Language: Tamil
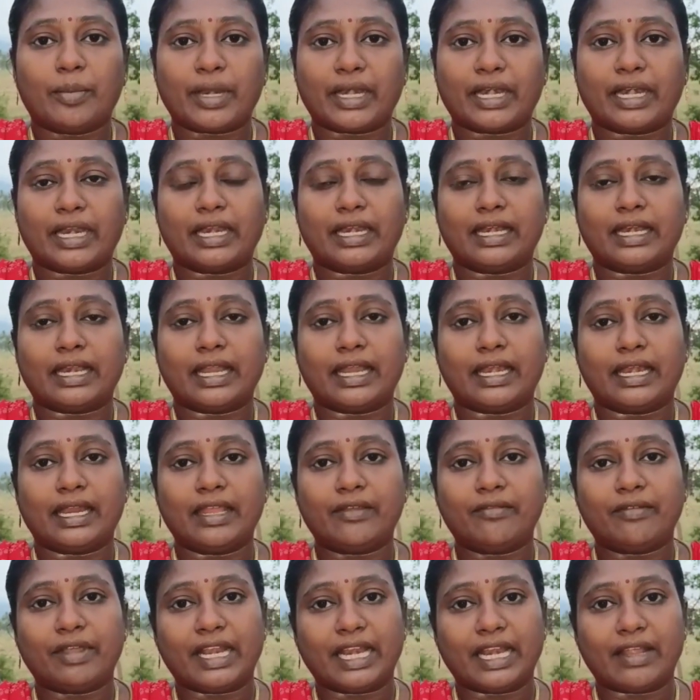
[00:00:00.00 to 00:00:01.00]
ப்ரெக்னென்ட்
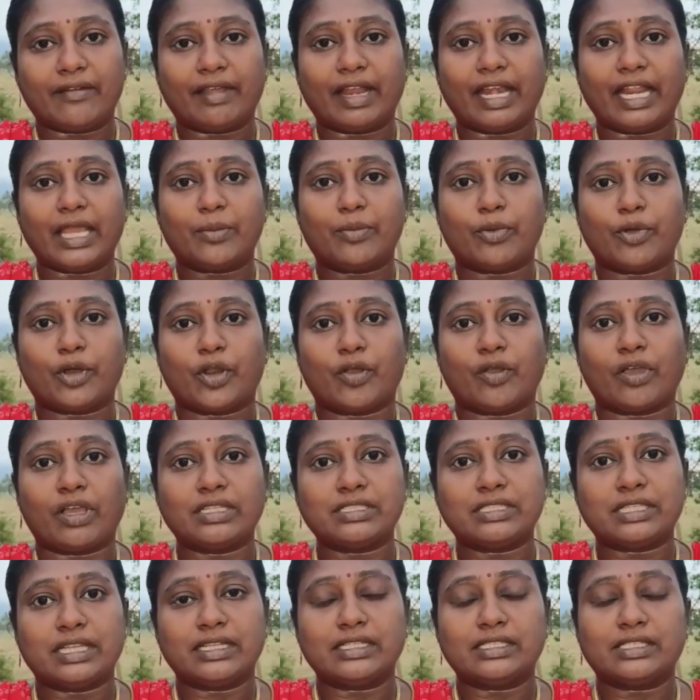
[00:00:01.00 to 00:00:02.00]
லேடி வேலை வேலைக்கு
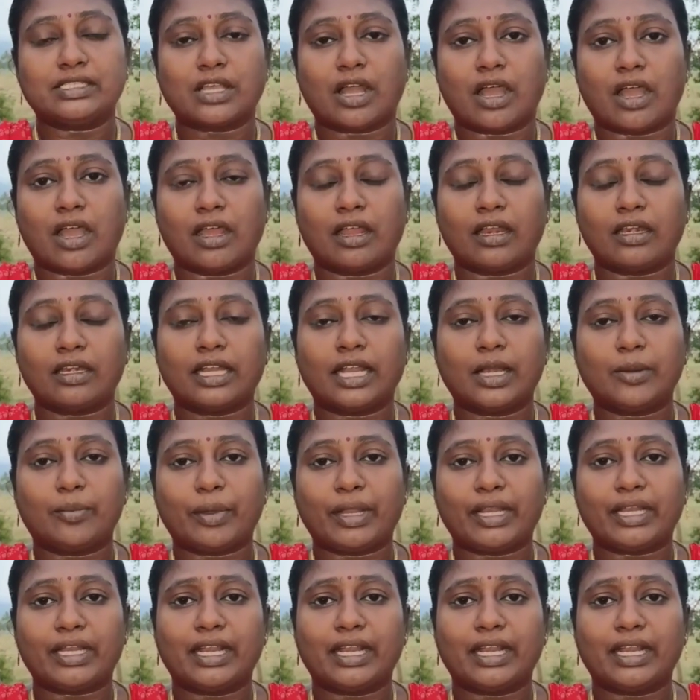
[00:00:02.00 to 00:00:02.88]
போகிறவங்க ஜென்ட்ஸ் ஆண்கள்